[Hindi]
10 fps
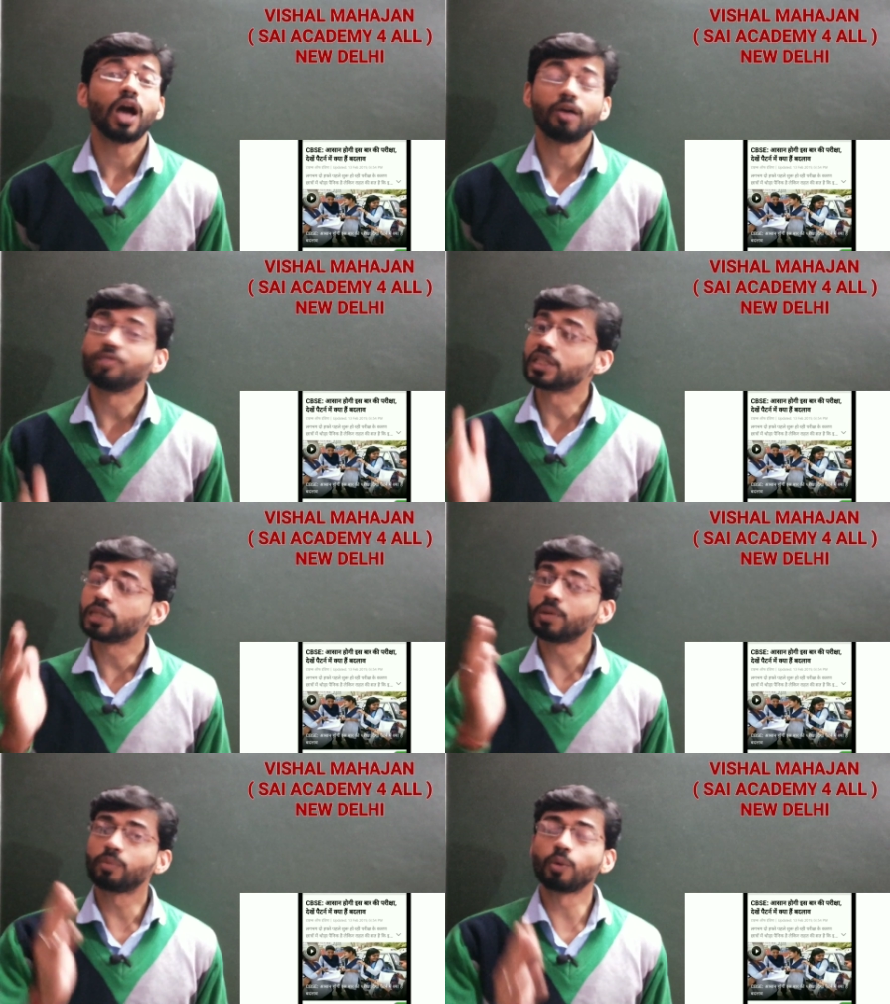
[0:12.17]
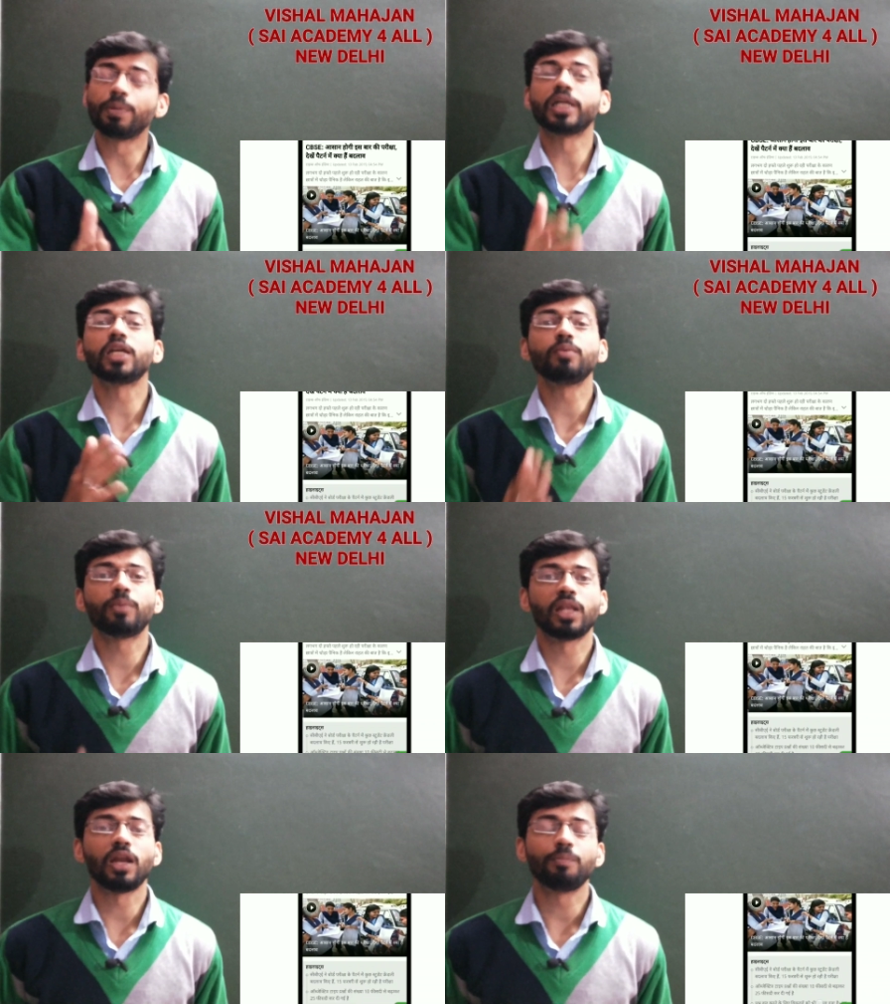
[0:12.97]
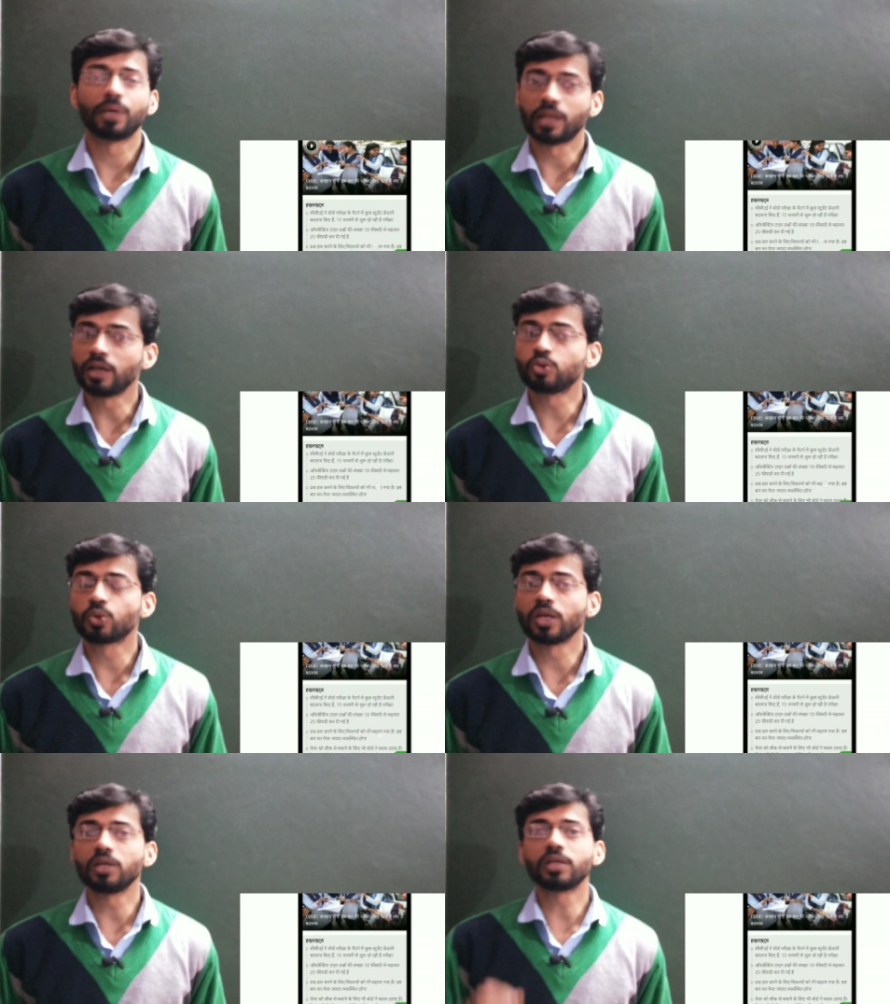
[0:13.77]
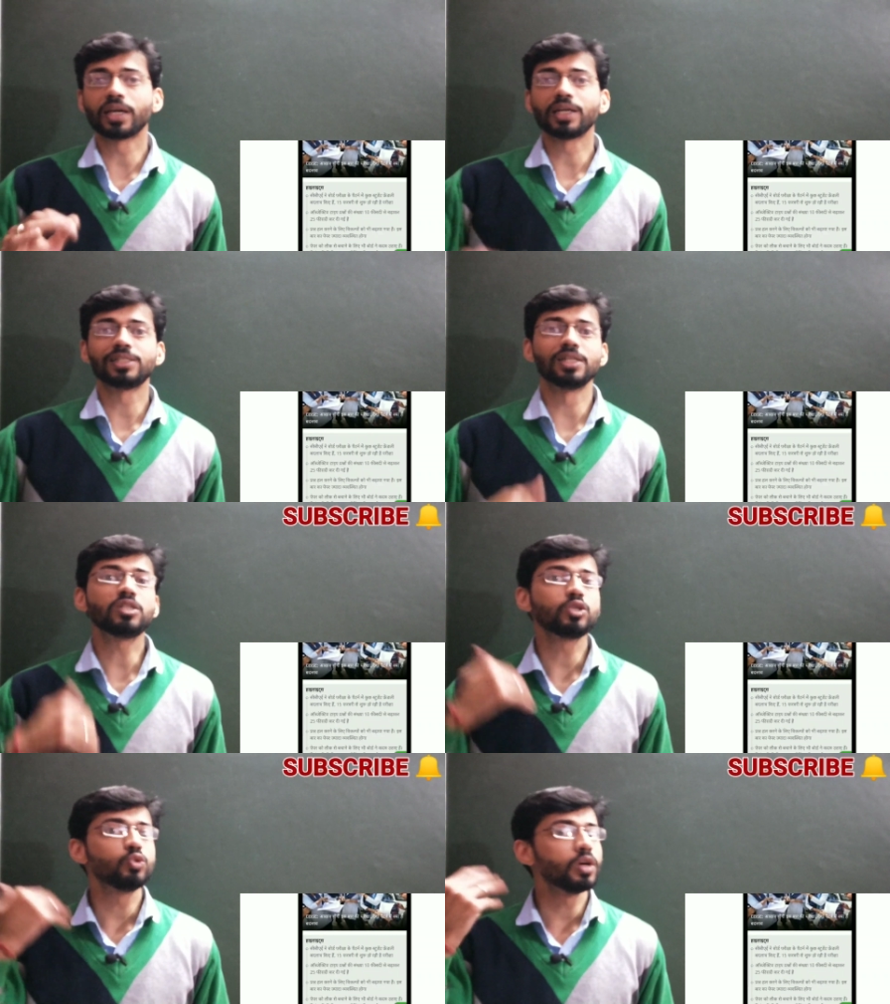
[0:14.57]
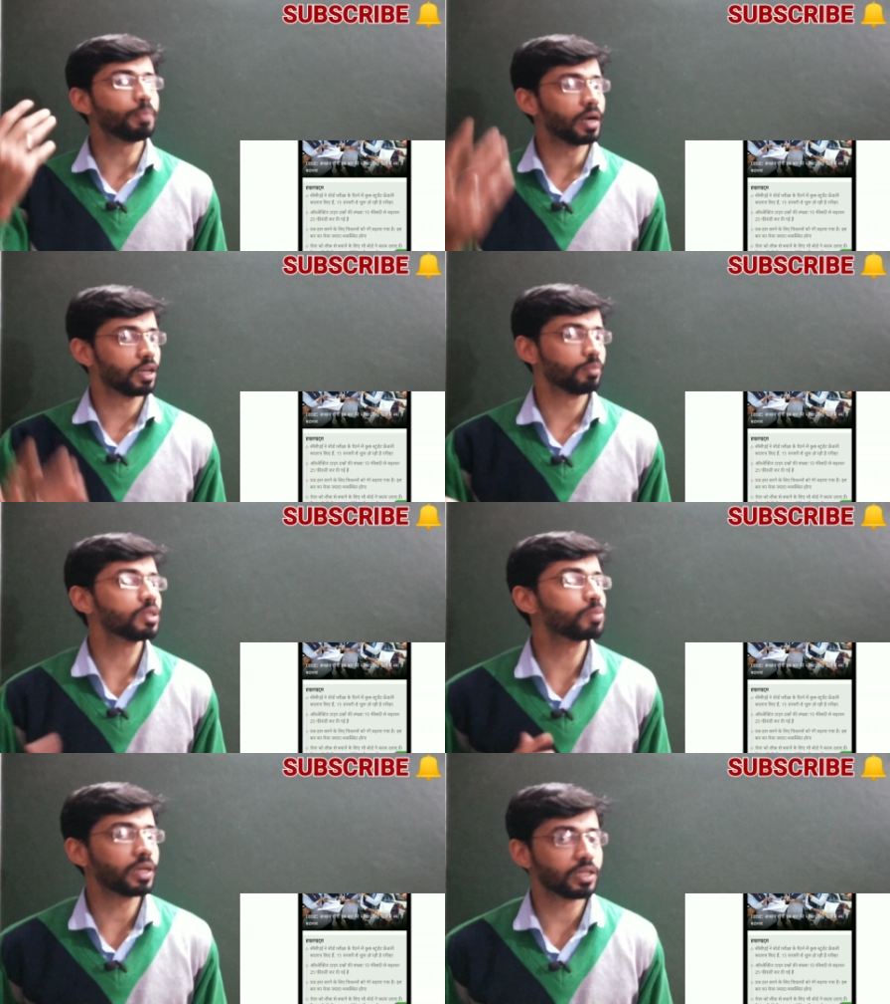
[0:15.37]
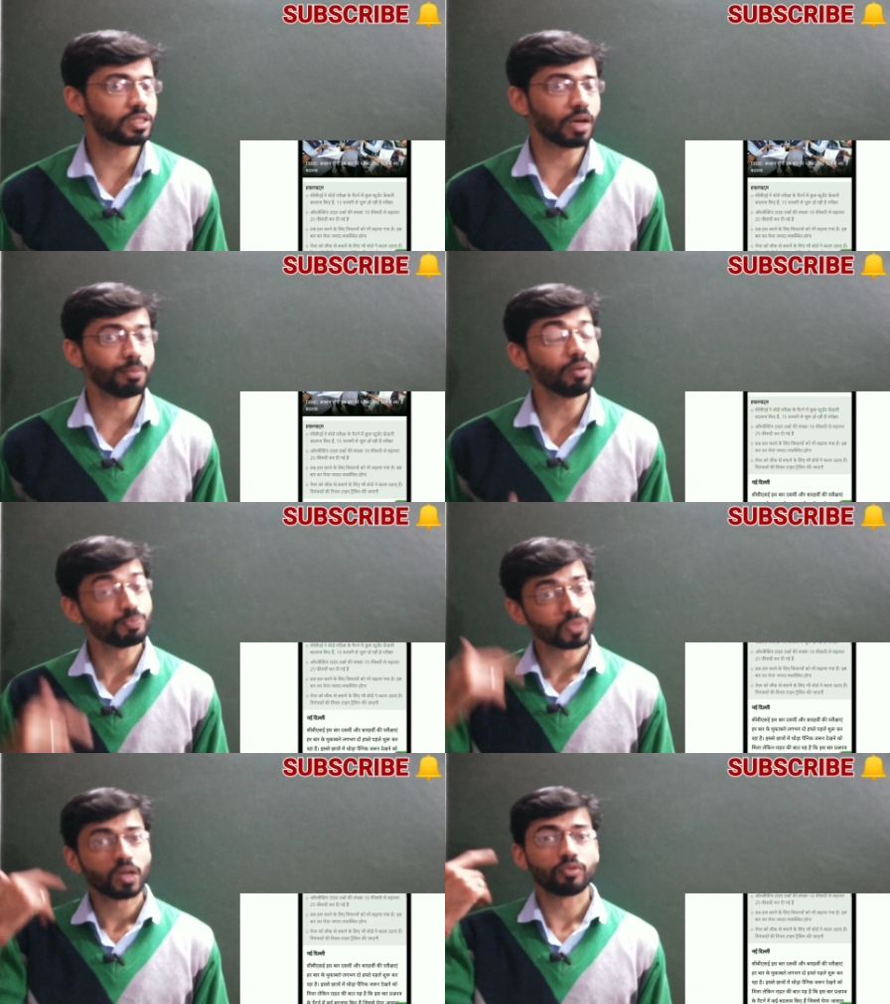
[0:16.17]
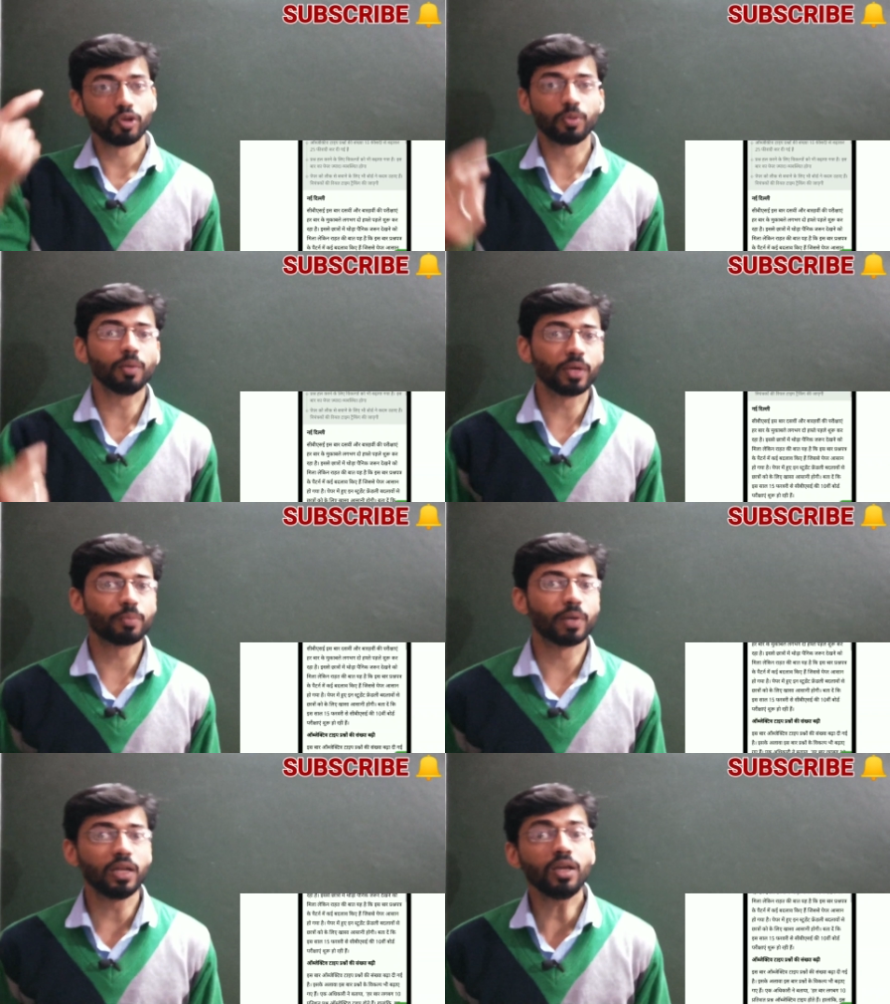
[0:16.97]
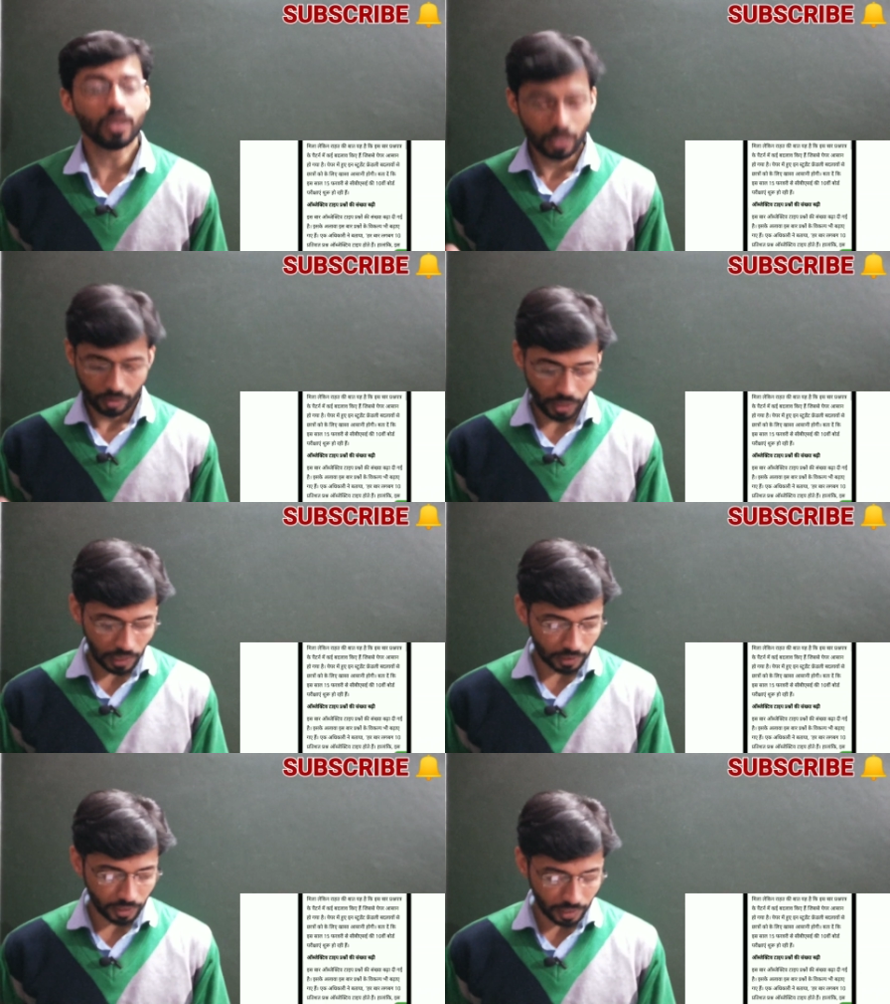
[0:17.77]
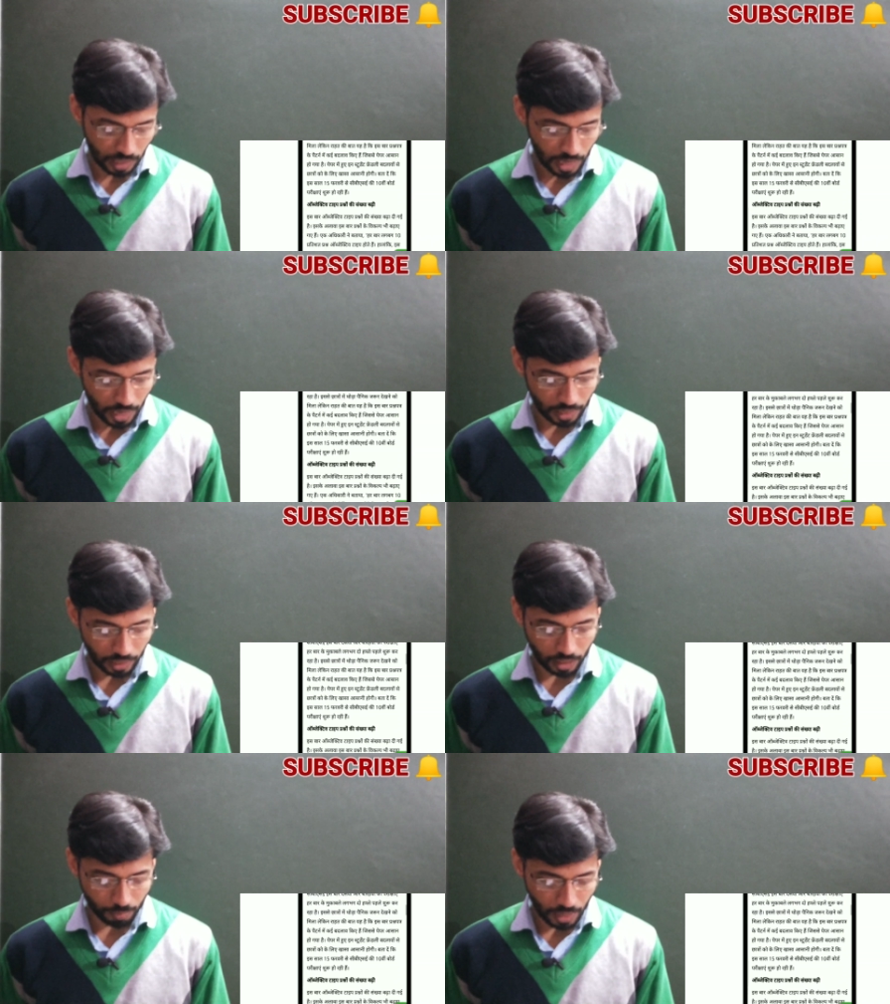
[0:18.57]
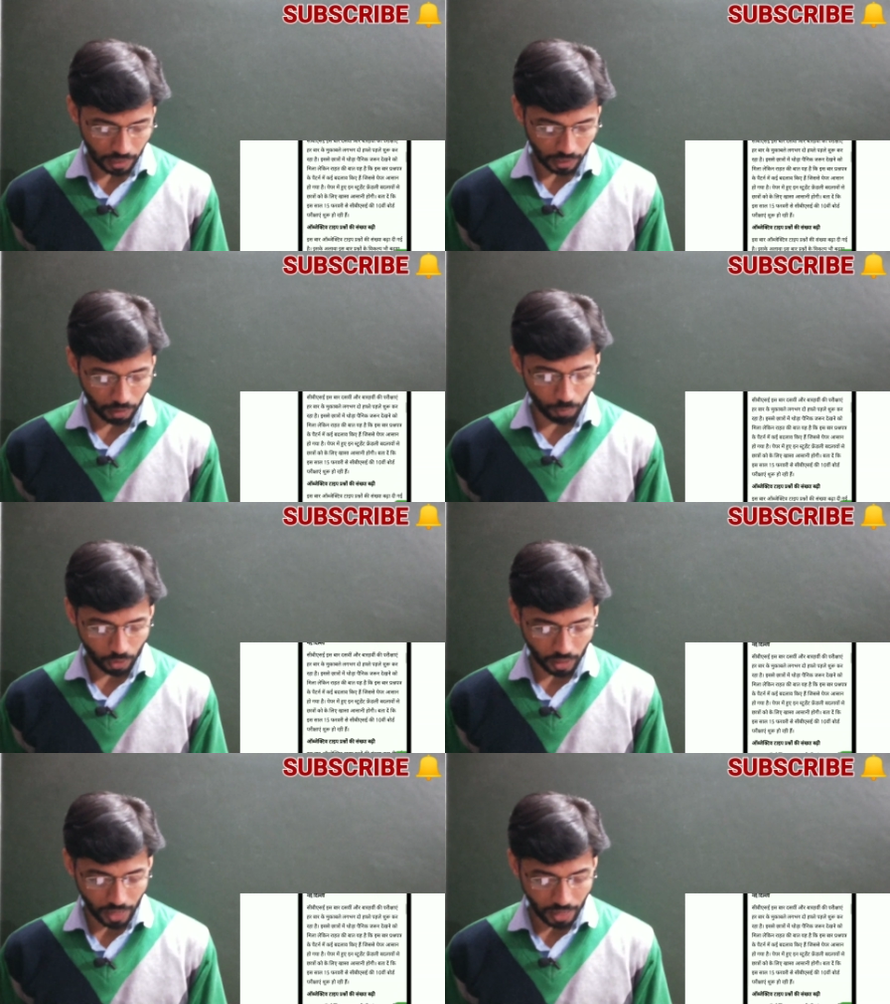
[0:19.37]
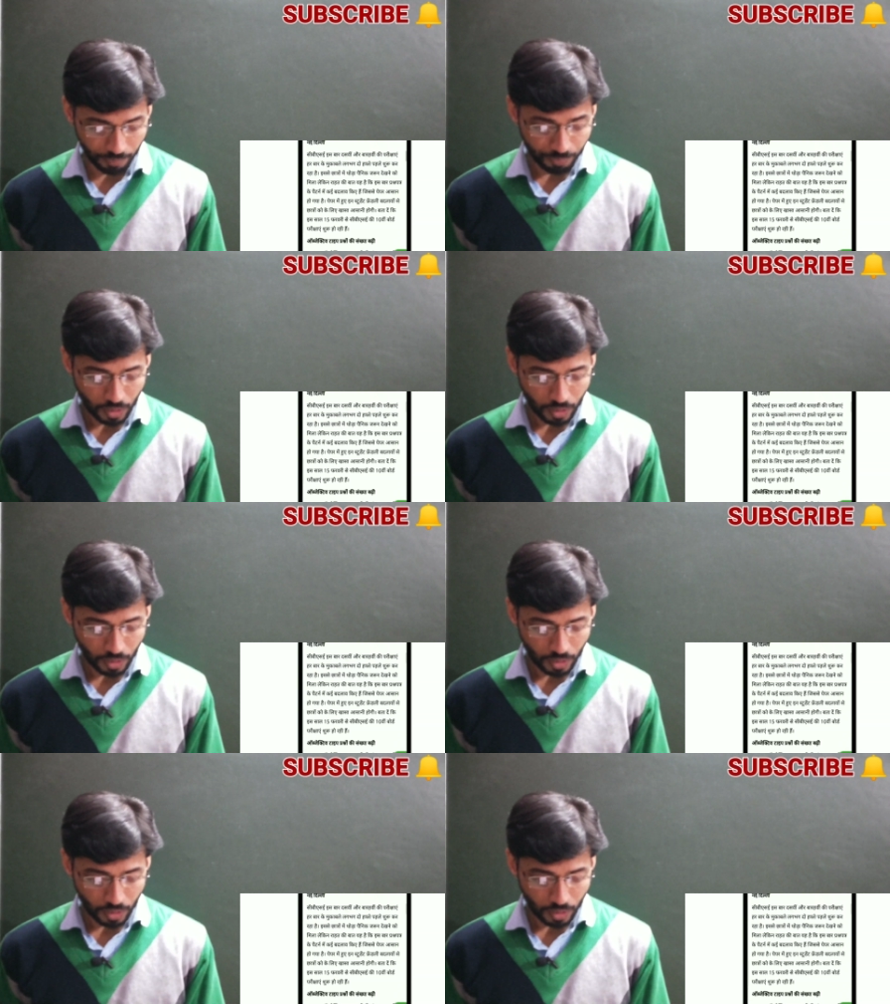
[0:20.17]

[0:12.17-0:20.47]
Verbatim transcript: हम वैसे भी आपको पैटर्न में बदलाव बता चुके हैं कि क्या क्या चेंजेस हुए हैं पैटर्न में इस बार एग्ज़ाम में फिर भी हम एक बार ही देख लेते हैं क्या है आर्टिकल में आर्टिकल बोल रहा है